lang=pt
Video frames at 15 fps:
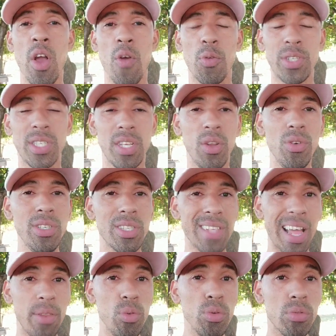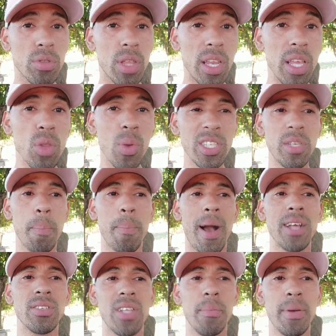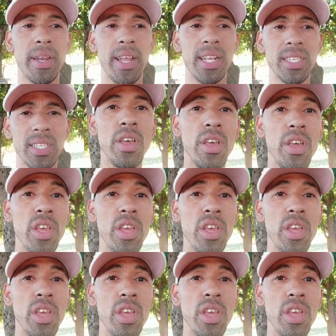você não está nutrindo esse pássaro da maneira certa.